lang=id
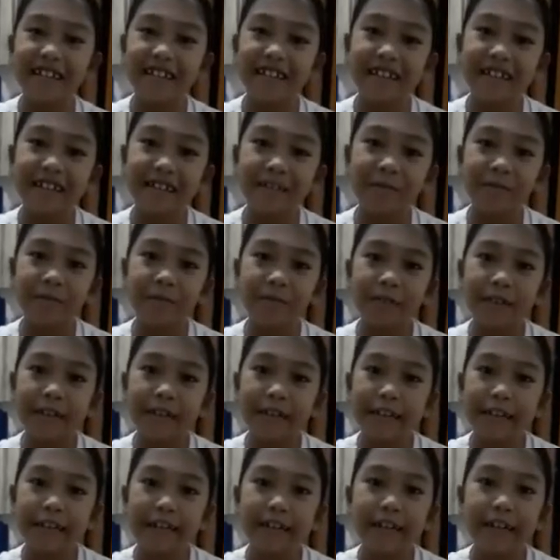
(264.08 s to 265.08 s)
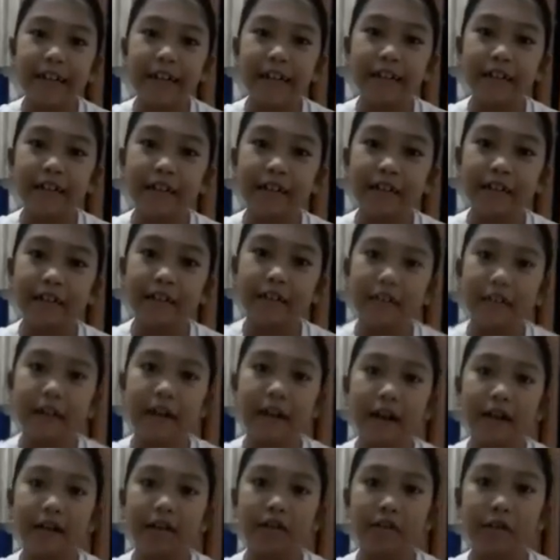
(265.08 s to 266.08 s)
yang diberikan ke
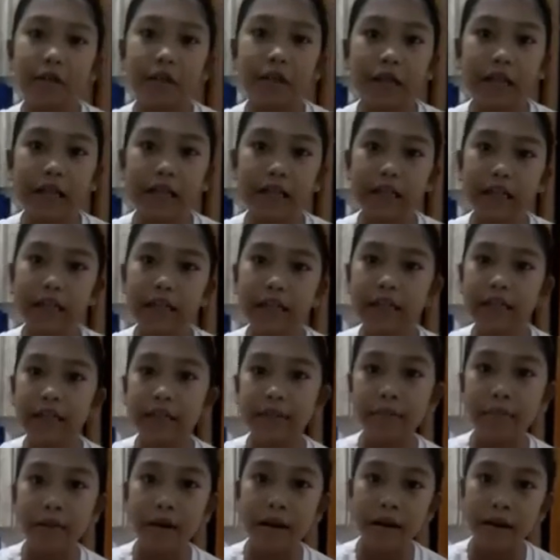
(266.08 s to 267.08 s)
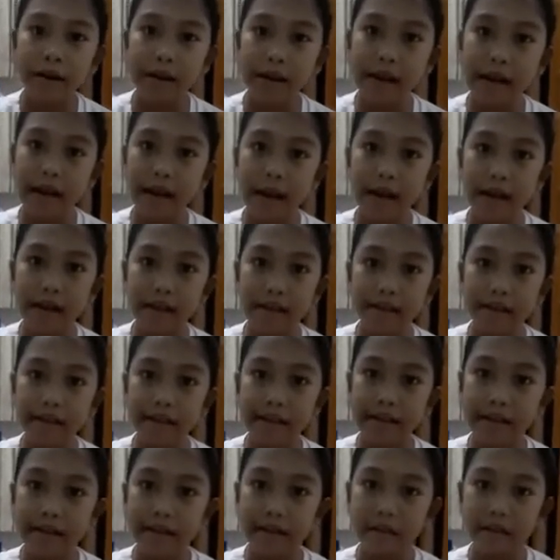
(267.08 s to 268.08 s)
Rasul hanya sebagian,
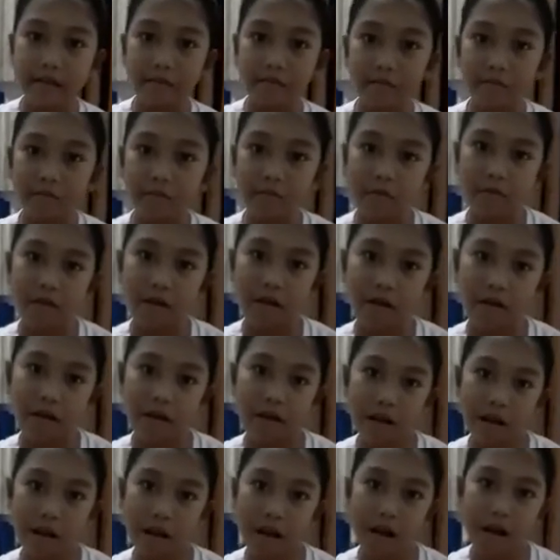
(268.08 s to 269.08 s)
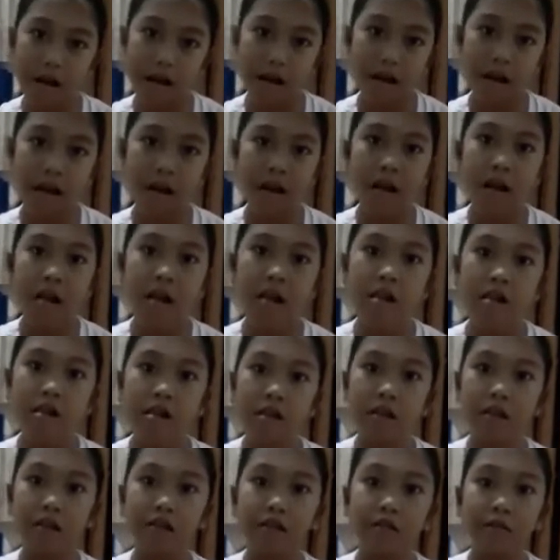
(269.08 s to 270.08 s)
tidak semuanya.
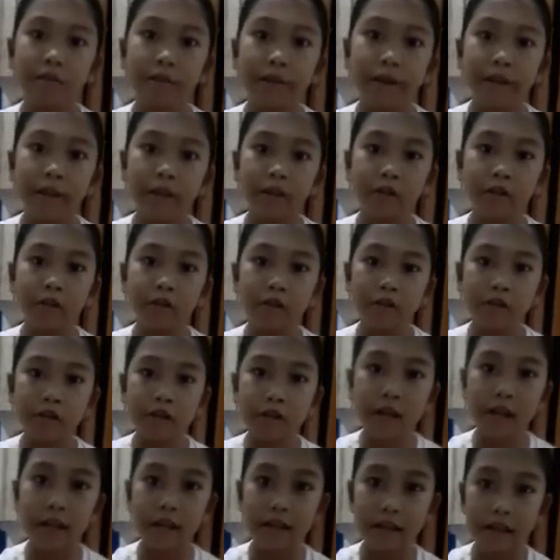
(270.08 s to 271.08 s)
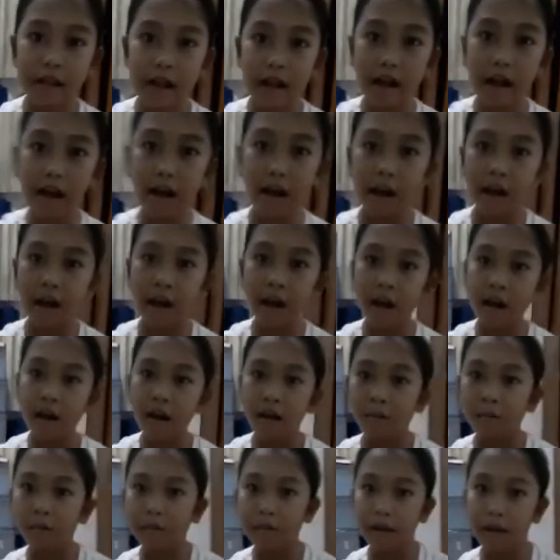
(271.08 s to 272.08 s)
Lalu Petrus datang
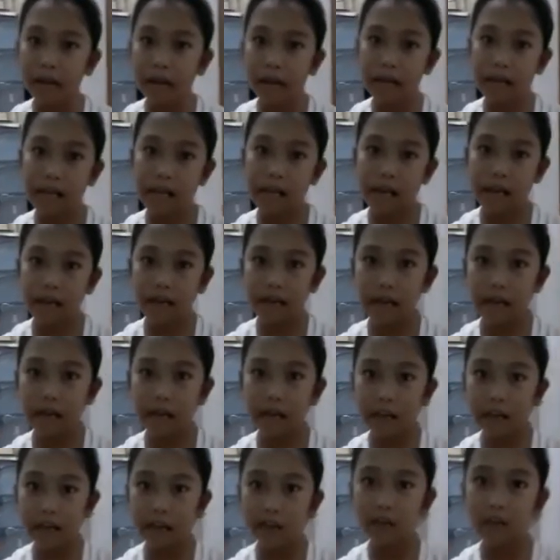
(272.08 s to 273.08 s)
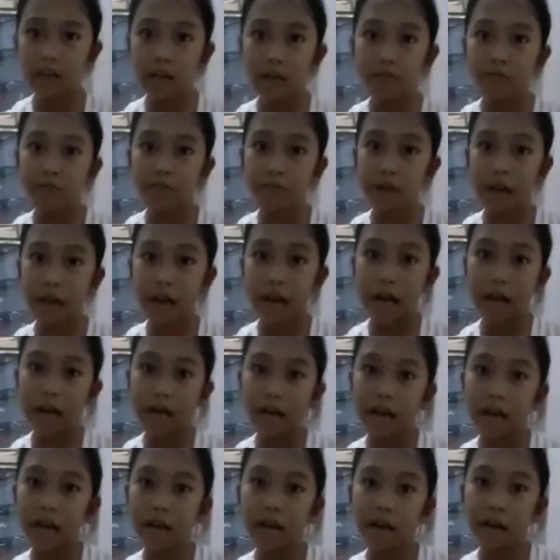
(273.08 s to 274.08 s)
menanyakan,
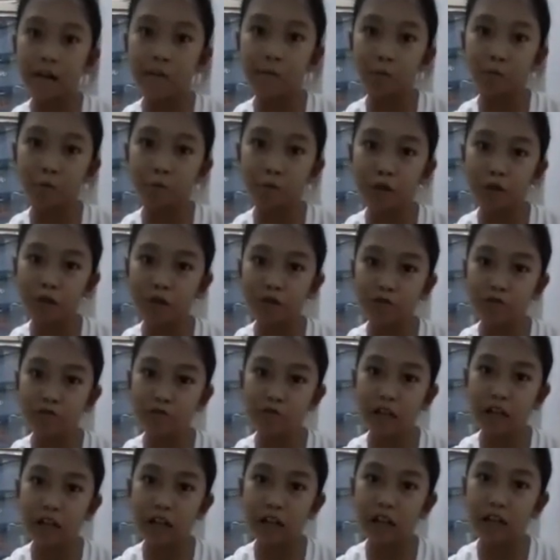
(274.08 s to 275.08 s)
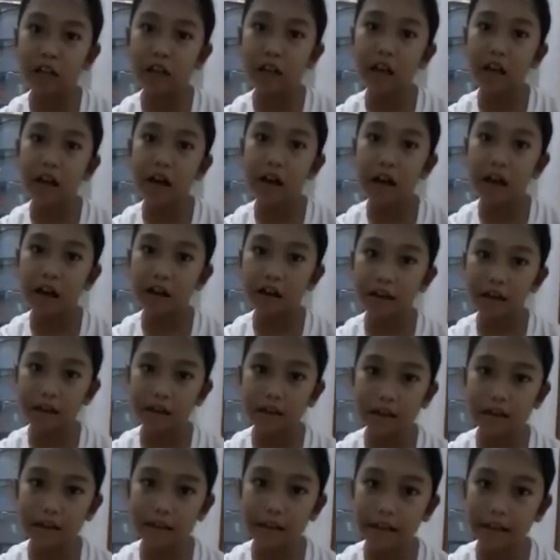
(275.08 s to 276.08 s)
benarkah kamu menjual harga
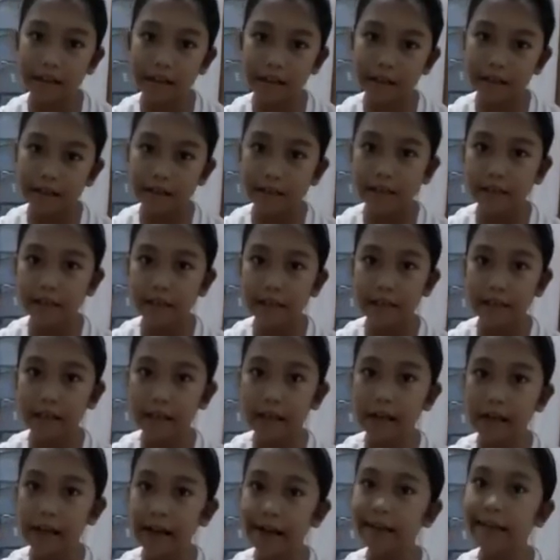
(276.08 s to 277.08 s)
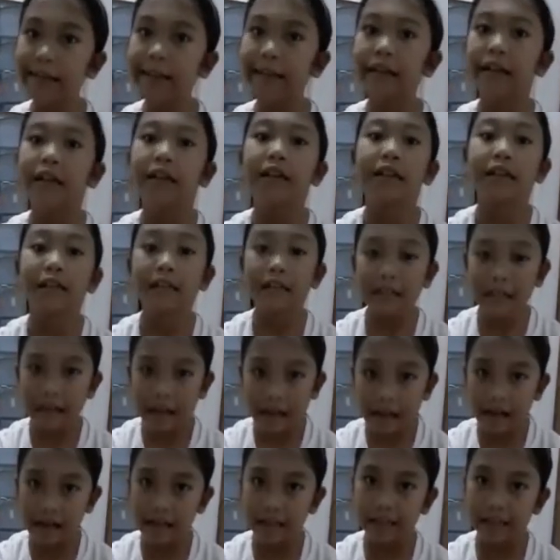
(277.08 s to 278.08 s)
tanah sekian?
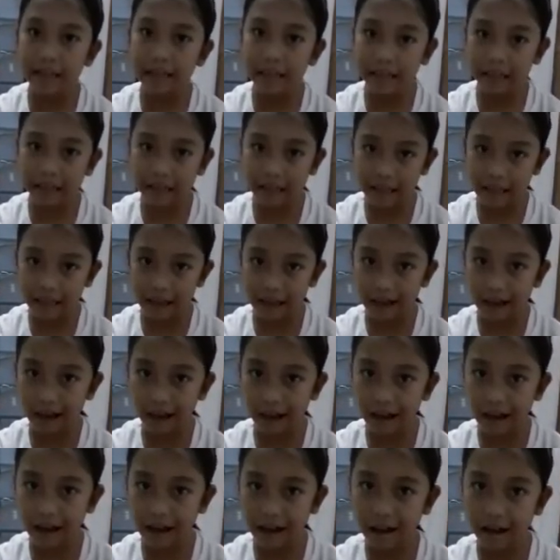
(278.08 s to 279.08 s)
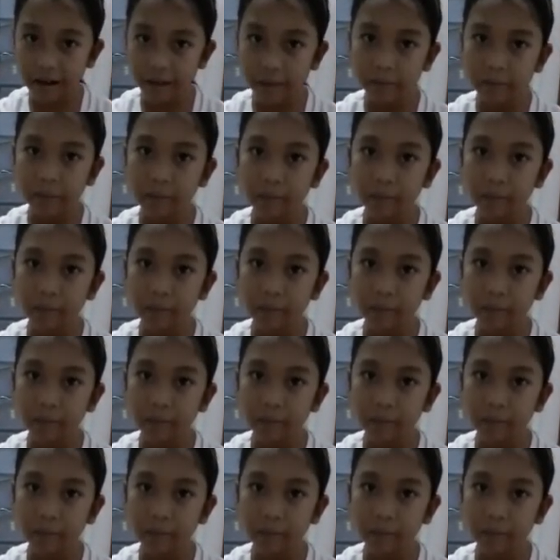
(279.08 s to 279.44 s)
Ya, sekian.